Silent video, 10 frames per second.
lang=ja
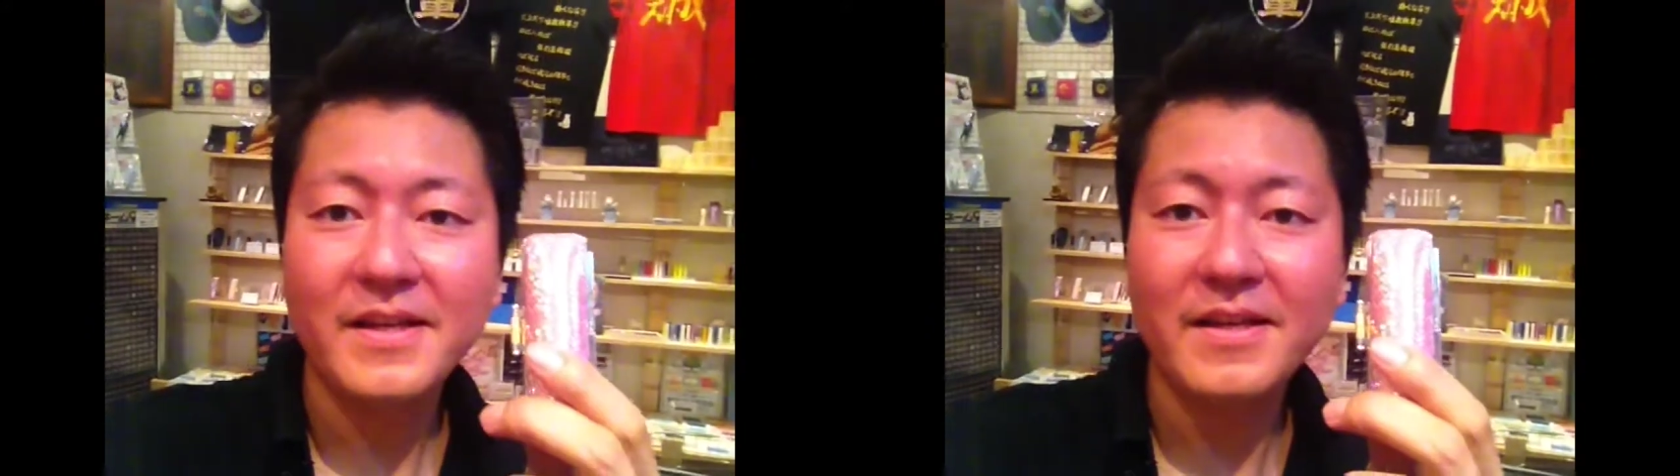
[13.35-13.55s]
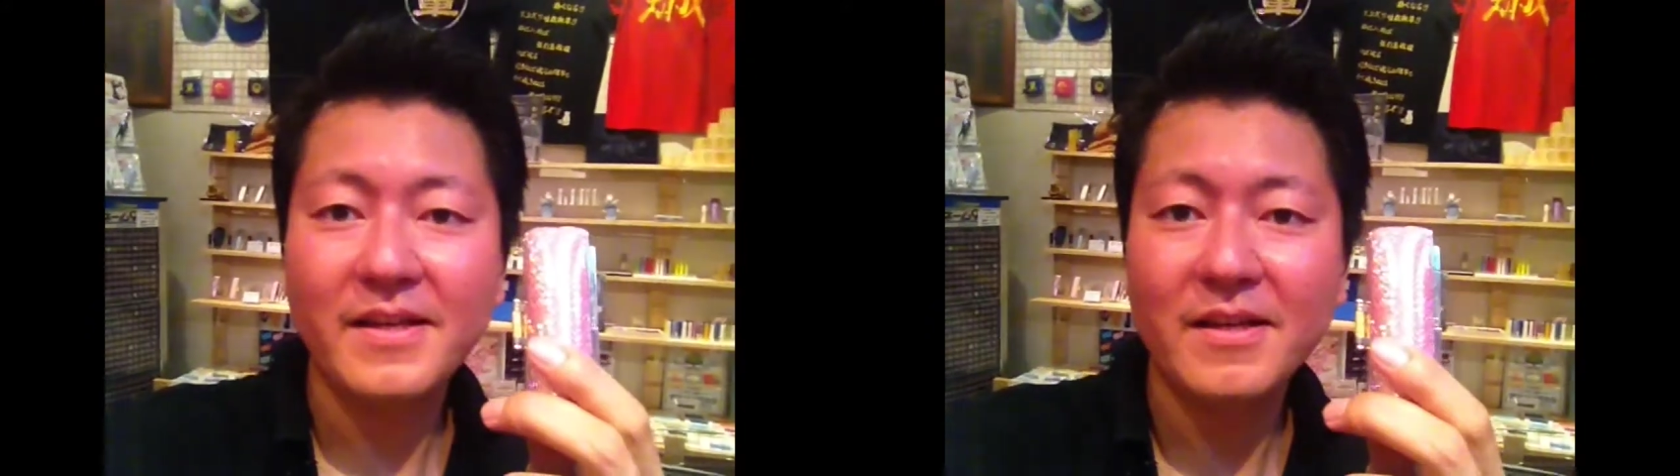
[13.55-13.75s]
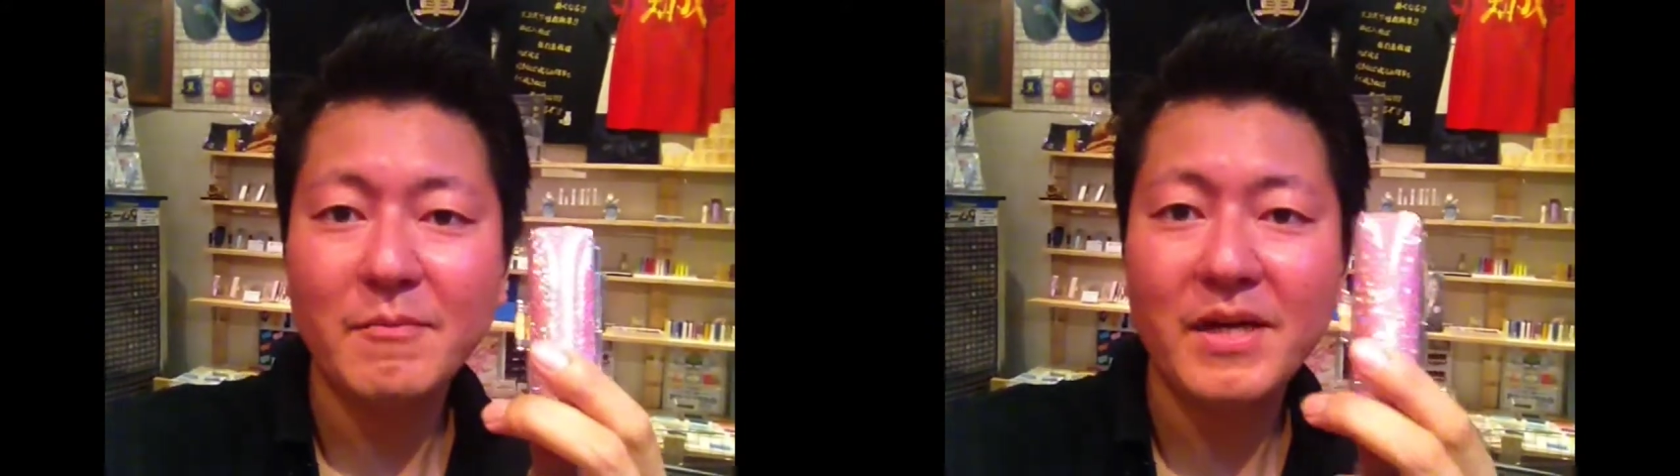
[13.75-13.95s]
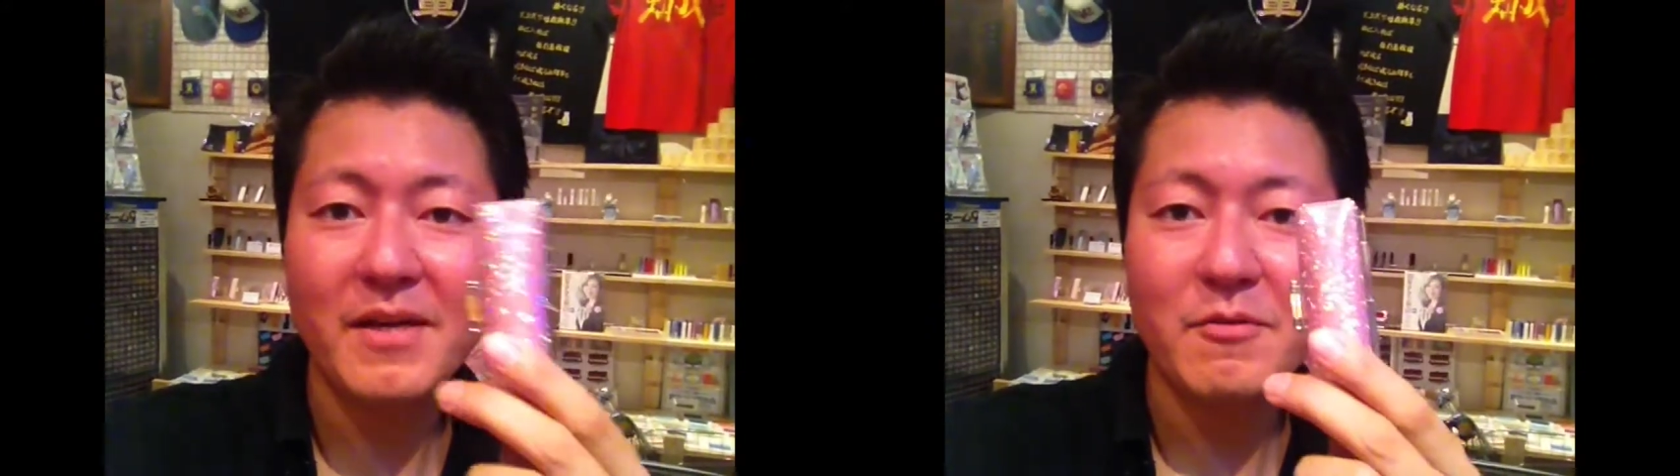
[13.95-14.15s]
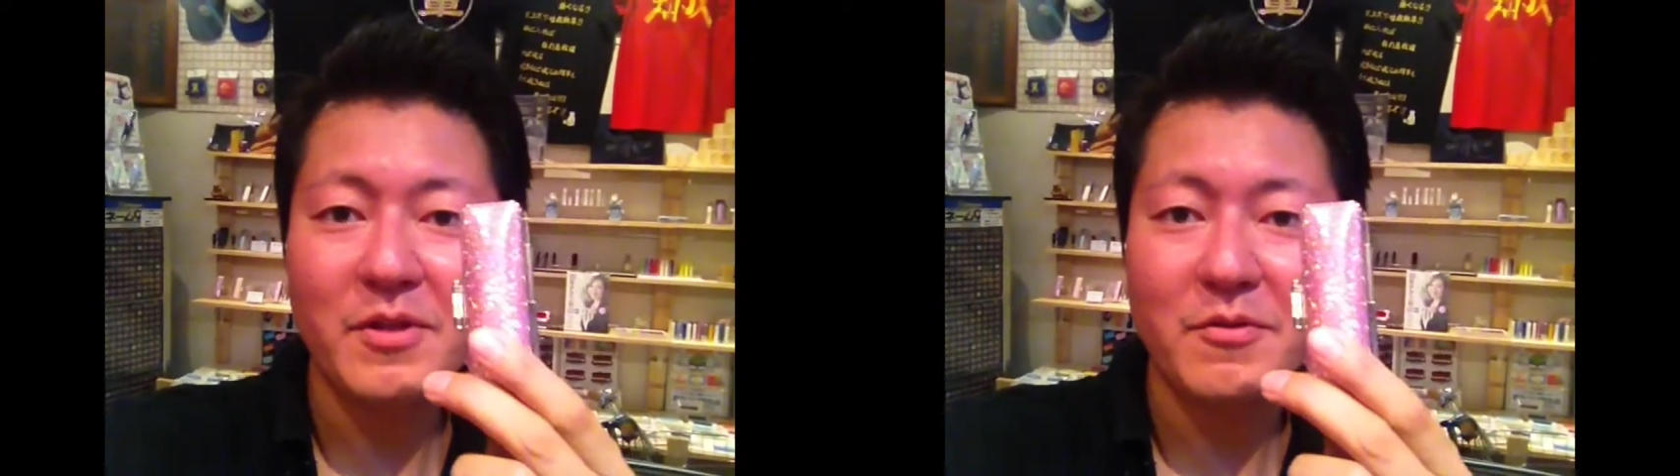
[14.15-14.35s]
えーまあ、
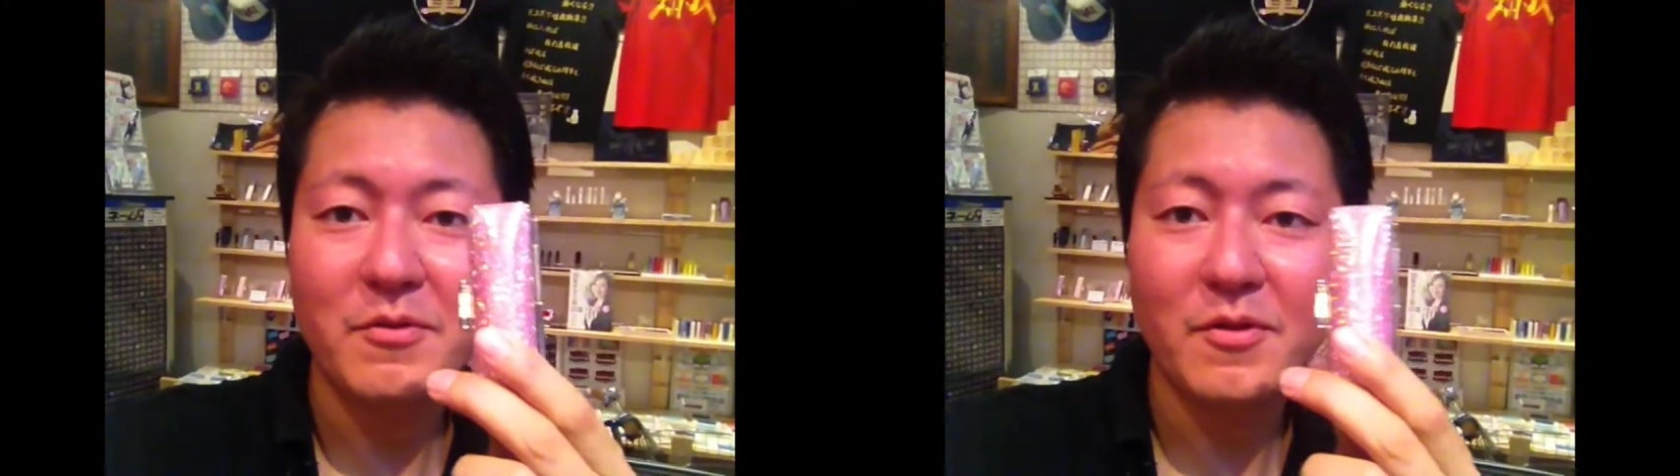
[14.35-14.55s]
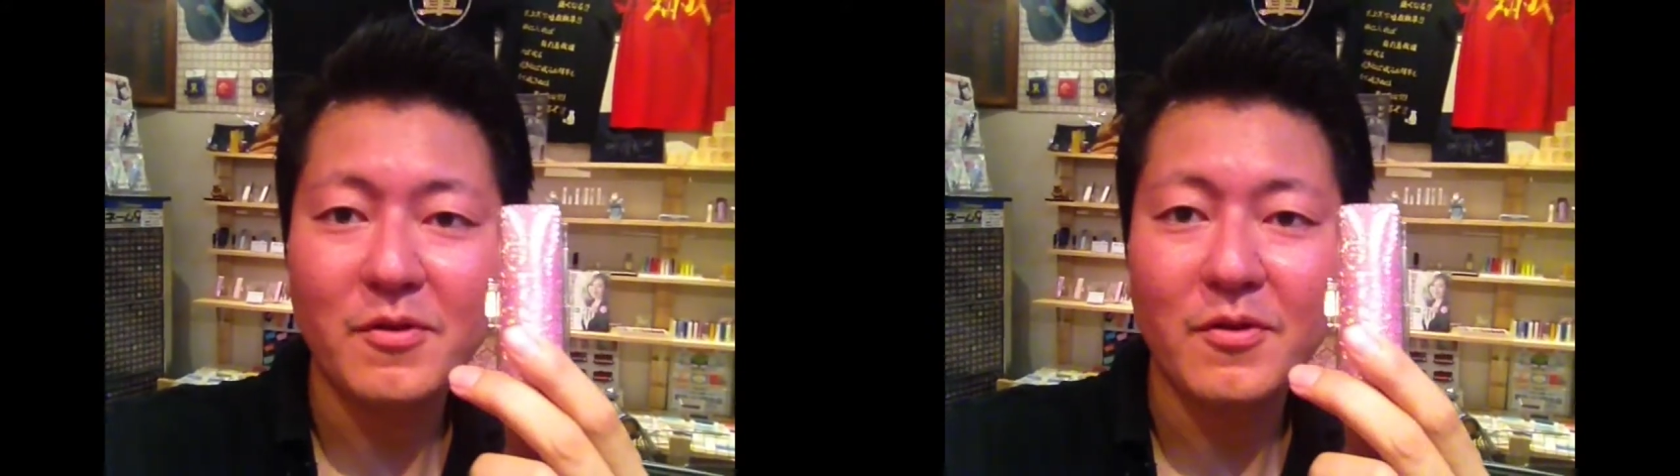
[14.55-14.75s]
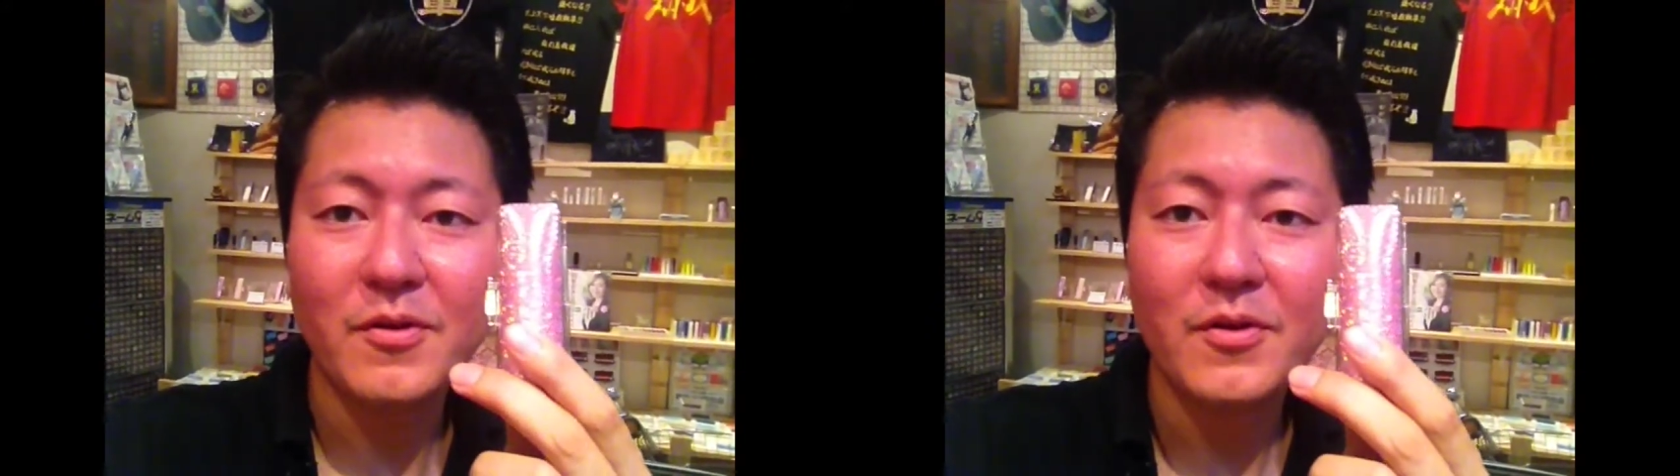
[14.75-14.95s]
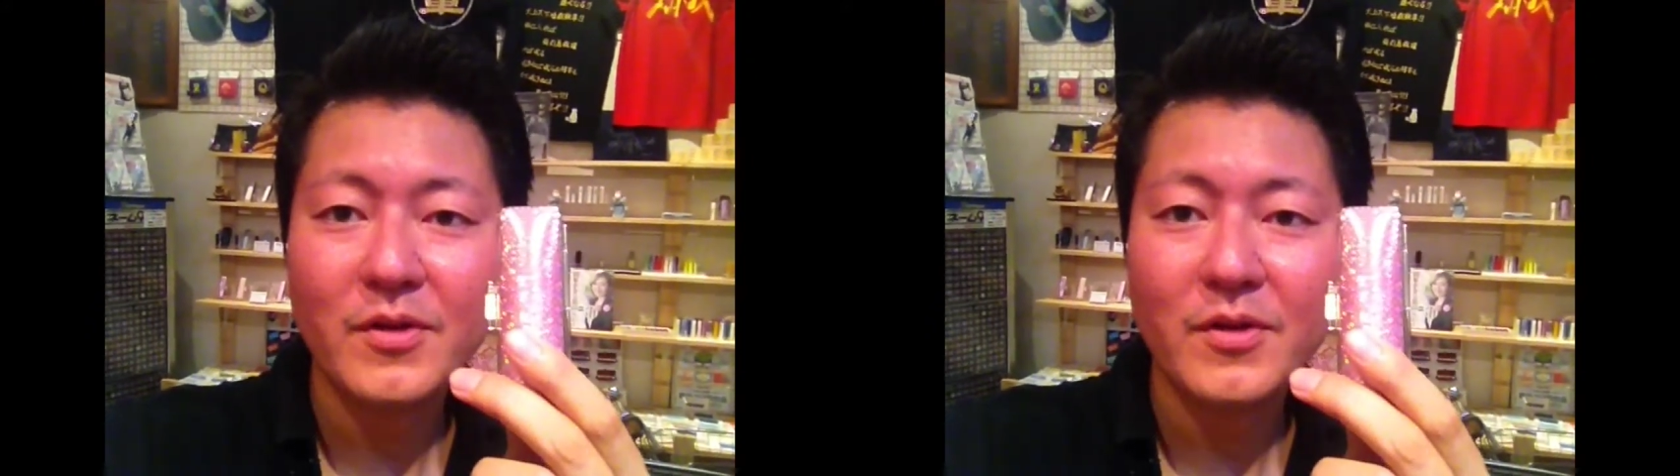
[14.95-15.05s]
英語でいうところの、